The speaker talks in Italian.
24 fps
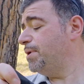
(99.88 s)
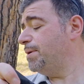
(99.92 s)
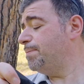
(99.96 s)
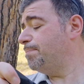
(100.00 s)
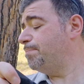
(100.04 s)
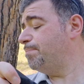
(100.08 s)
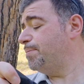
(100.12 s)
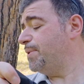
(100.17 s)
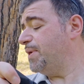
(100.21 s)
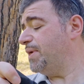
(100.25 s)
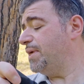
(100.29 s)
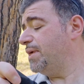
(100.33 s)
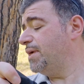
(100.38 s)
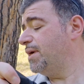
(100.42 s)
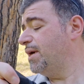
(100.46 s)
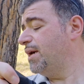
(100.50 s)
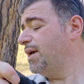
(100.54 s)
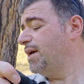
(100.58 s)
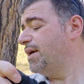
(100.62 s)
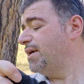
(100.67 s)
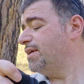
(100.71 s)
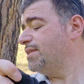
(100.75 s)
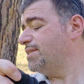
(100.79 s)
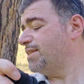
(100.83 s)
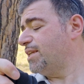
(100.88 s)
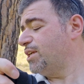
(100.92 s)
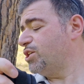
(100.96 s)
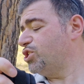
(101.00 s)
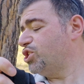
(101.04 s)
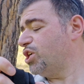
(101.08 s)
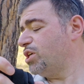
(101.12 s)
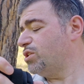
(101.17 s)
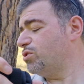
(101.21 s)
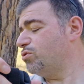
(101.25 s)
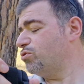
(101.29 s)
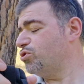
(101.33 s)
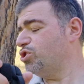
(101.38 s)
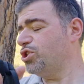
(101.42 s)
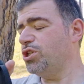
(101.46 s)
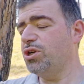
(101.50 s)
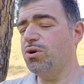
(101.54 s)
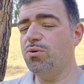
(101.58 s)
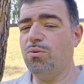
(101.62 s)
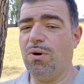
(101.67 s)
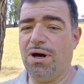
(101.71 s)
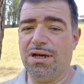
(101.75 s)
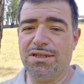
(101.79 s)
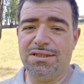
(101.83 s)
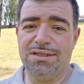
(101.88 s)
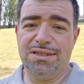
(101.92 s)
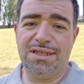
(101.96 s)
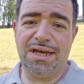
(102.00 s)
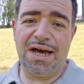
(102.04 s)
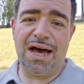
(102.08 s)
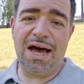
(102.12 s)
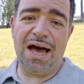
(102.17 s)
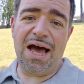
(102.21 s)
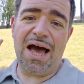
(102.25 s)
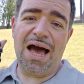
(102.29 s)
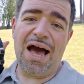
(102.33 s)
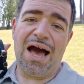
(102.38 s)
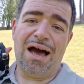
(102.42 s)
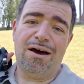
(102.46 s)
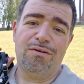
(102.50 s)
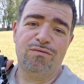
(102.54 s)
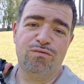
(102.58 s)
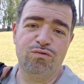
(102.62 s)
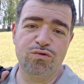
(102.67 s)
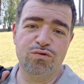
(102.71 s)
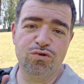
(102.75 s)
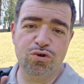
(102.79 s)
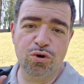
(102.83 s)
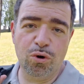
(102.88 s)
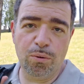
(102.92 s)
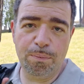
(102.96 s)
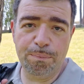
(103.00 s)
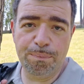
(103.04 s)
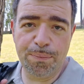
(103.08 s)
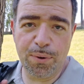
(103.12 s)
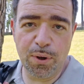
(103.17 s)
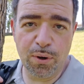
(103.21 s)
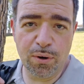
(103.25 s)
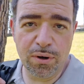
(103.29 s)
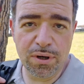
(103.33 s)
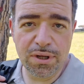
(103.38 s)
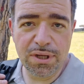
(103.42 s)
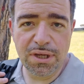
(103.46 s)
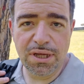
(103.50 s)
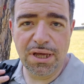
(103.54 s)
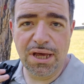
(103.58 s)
BP 350 AW.